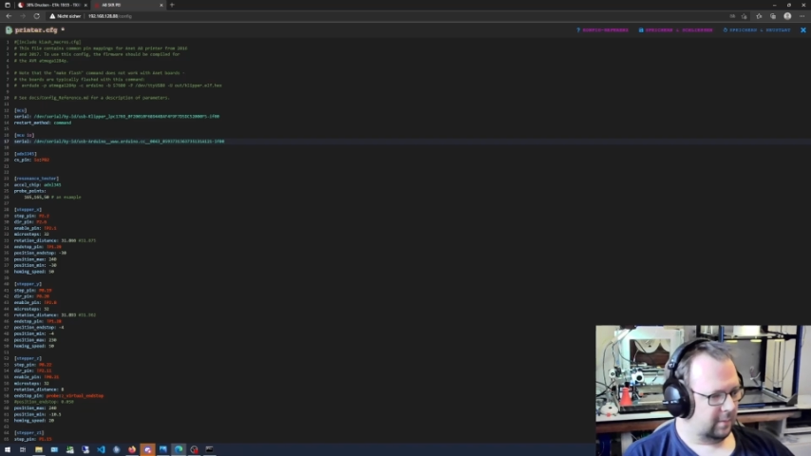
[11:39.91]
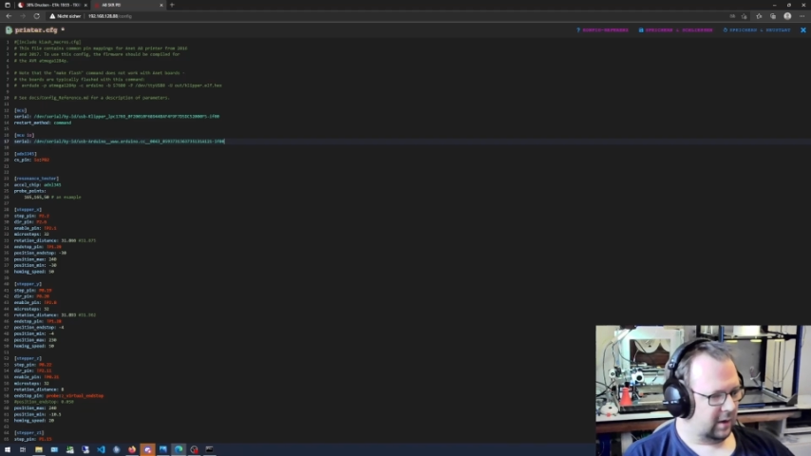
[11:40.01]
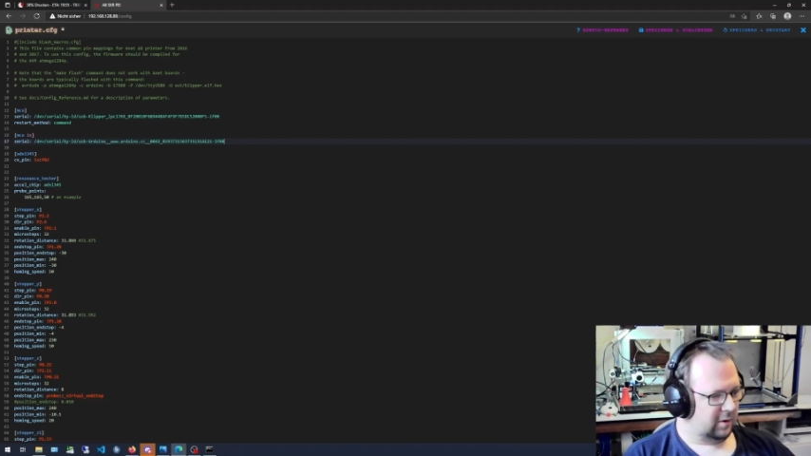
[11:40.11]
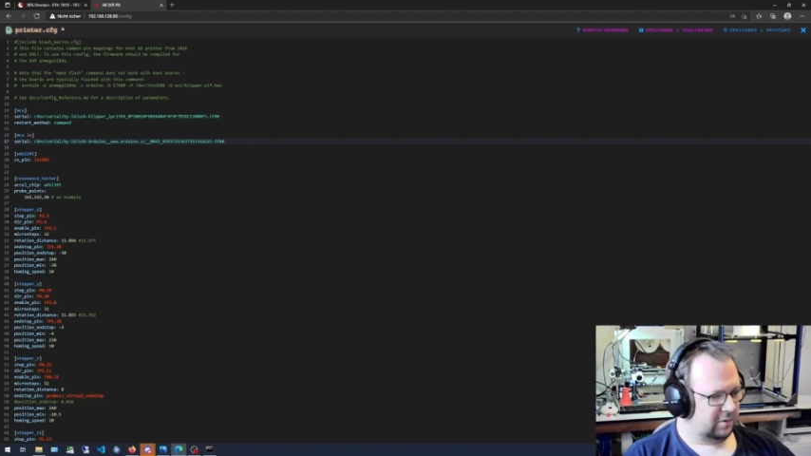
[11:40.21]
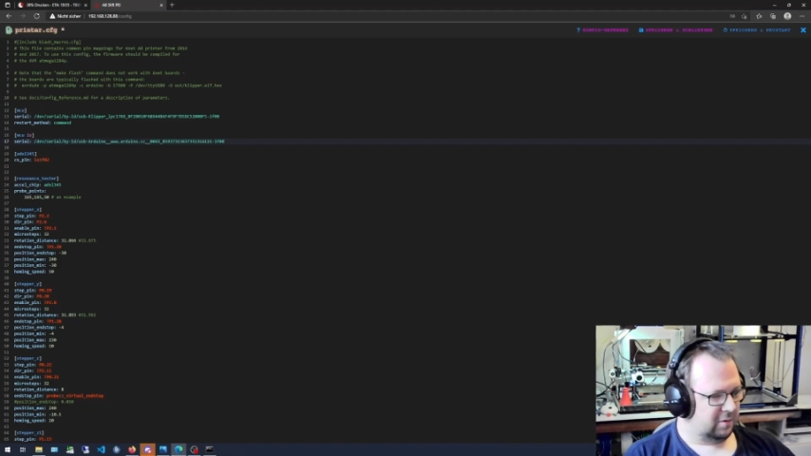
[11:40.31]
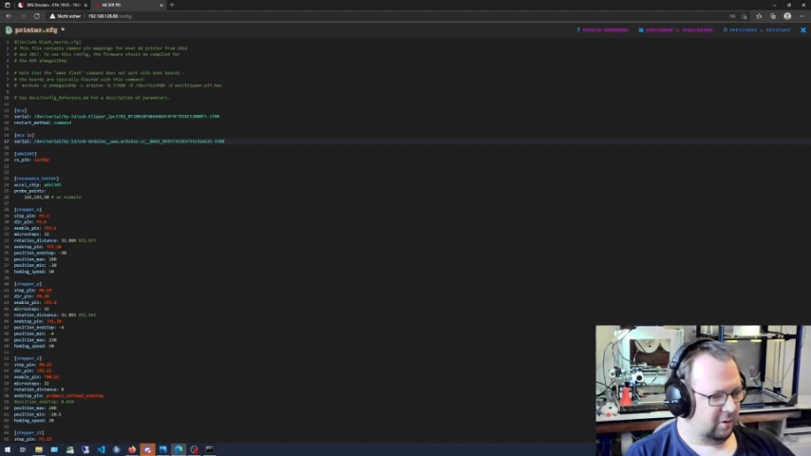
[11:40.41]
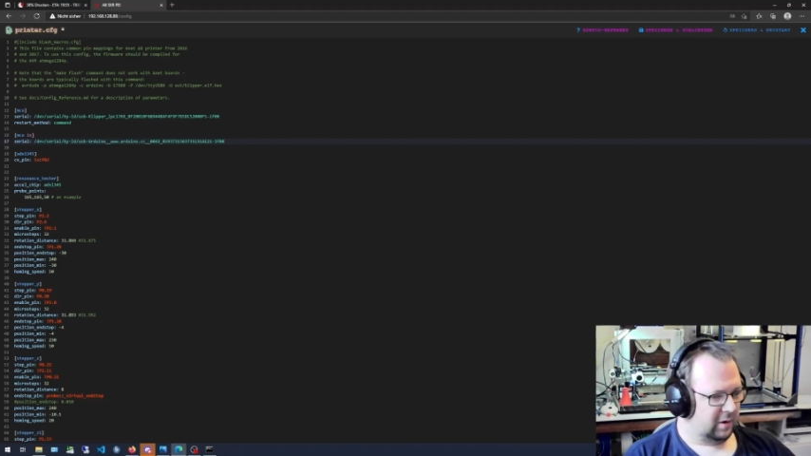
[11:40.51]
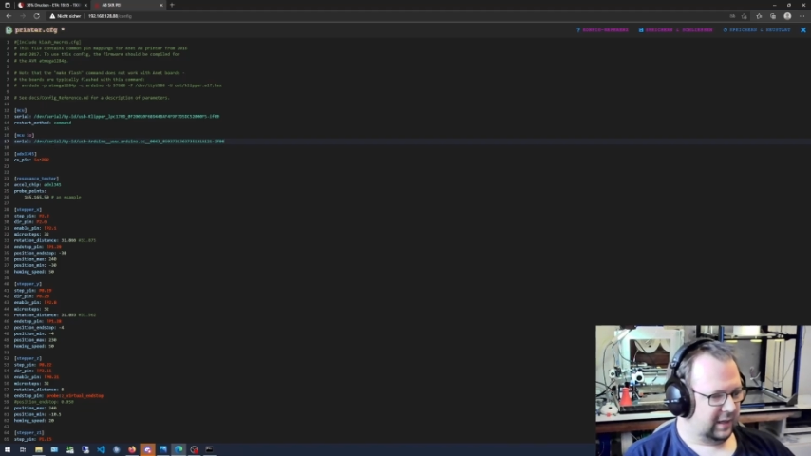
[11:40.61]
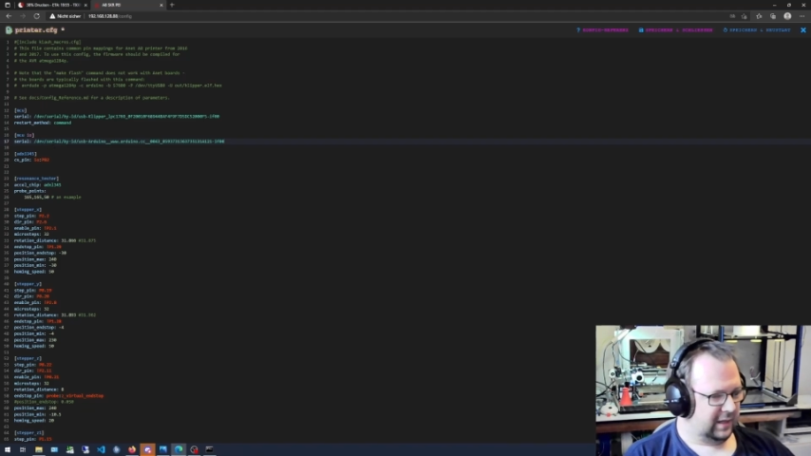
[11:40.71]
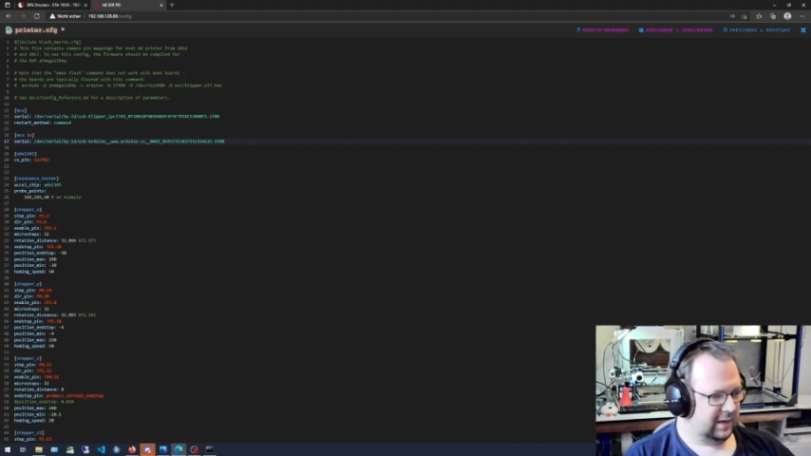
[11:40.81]
Controller
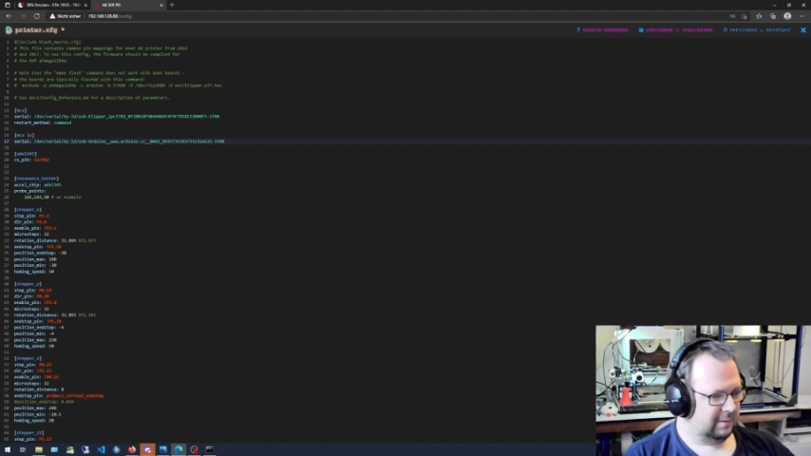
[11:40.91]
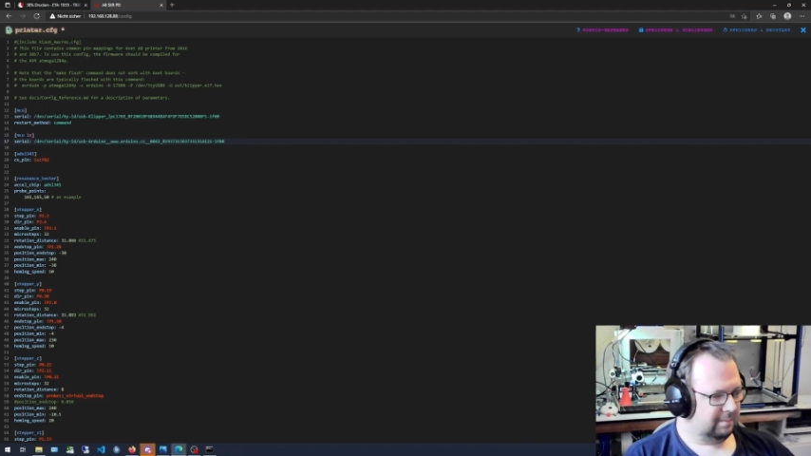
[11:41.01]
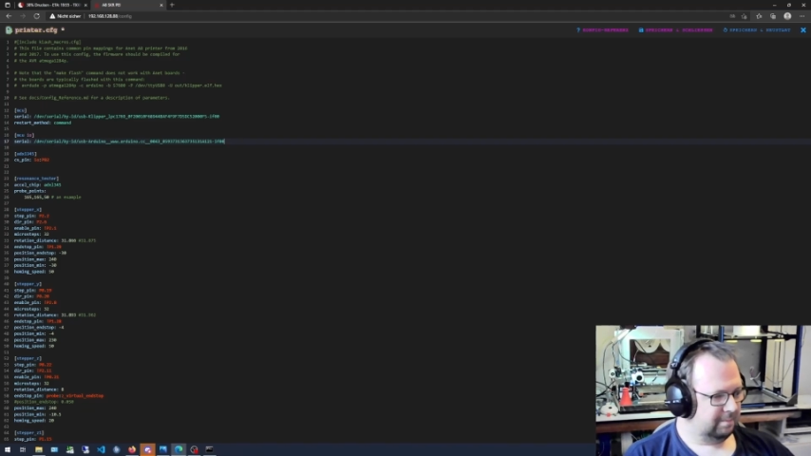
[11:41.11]
hier.